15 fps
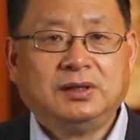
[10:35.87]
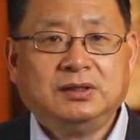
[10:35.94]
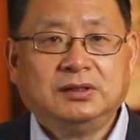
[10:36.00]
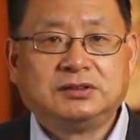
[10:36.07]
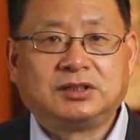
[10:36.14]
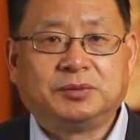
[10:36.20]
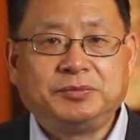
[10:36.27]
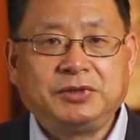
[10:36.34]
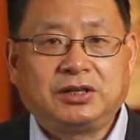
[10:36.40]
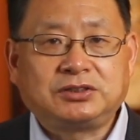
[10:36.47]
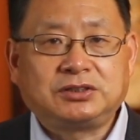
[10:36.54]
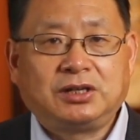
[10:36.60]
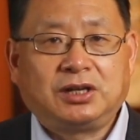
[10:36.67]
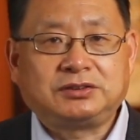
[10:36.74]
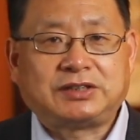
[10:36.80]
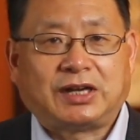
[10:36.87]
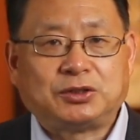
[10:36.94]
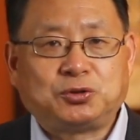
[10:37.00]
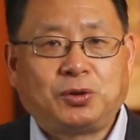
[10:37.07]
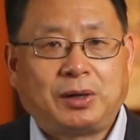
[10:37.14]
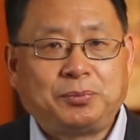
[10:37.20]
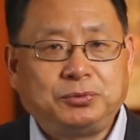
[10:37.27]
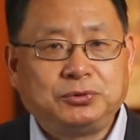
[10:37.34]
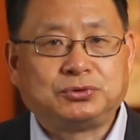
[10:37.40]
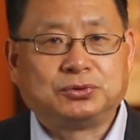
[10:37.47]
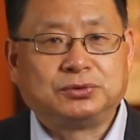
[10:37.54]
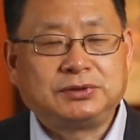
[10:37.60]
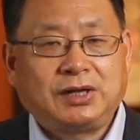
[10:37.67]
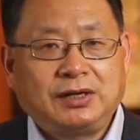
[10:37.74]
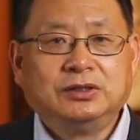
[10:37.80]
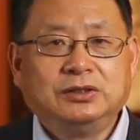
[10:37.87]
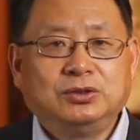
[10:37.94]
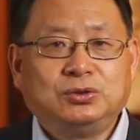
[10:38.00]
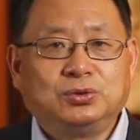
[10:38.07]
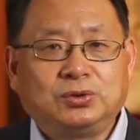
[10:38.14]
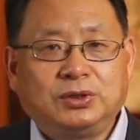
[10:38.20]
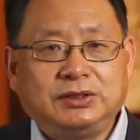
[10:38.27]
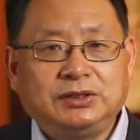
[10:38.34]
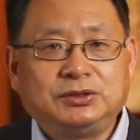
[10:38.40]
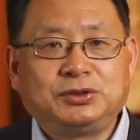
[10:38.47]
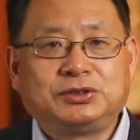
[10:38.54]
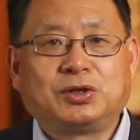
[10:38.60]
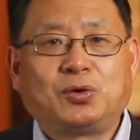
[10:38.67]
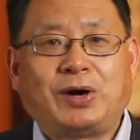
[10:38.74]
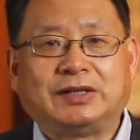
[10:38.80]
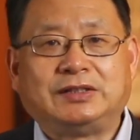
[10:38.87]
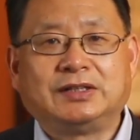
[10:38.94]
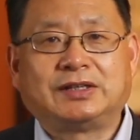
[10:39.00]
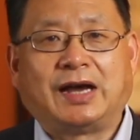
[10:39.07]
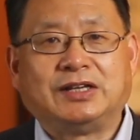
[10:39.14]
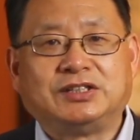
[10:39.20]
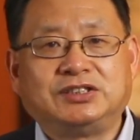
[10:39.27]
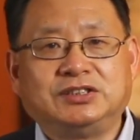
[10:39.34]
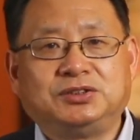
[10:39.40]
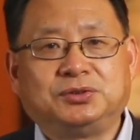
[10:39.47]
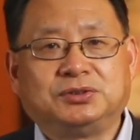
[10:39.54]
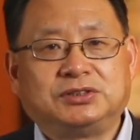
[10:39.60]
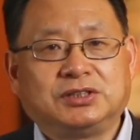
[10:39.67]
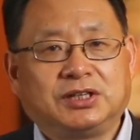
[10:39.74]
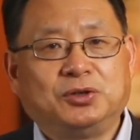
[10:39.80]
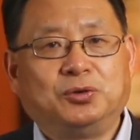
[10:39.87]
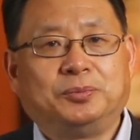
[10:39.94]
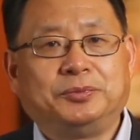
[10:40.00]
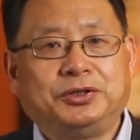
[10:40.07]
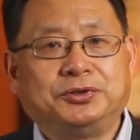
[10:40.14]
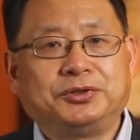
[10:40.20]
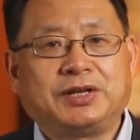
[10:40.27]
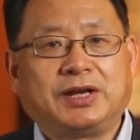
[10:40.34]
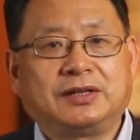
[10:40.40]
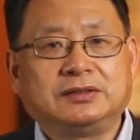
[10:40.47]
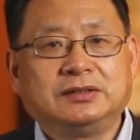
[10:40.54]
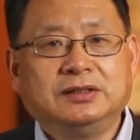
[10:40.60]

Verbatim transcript: 怎么样治疗甲基化不足呢？如果您对这个话题感兴趣，请给我们留言、